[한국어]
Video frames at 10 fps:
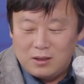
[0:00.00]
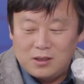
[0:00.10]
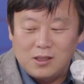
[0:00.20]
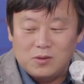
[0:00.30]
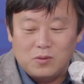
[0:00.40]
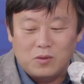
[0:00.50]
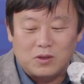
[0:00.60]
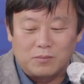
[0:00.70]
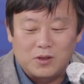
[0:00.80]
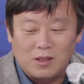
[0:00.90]
실수로
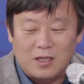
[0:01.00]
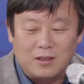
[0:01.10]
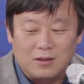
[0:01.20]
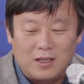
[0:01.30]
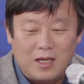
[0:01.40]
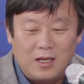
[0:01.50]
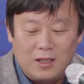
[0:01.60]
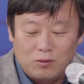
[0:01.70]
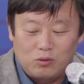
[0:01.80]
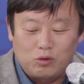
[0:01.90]
점철됐는데
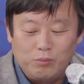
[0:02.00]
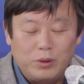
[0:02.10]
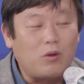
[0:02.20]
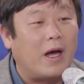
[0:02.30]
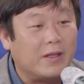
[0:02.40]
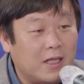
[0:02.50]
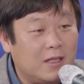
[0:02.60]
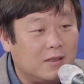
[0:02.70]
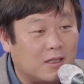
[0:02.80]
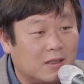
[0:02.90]
또 준비도 안 돼
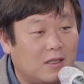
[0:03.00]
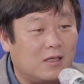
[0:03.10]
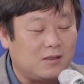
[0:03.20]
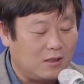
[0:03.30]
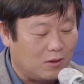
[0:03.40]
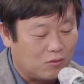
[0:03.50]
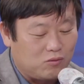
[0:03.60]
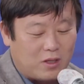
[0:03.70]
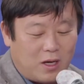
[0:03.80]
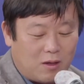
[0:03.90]
있는 상태에서
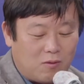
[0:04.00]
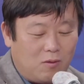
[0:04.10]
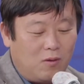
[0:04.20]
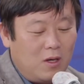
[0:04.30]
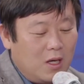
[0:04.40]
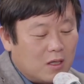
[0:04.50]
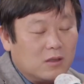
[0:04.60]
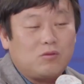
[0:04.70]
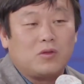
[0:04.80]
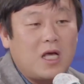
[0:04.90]
영국에 갔고
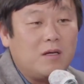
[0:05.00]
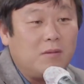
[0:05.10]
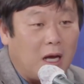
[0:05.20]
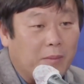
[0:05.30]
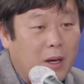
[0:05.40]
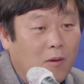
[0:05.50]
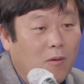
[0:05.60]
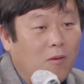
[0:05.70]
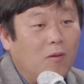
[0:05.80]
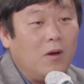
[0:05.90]
거기서 또 세금을
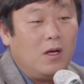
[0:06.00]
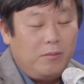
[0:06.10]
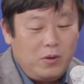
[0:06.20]
낭비하고 음. 미국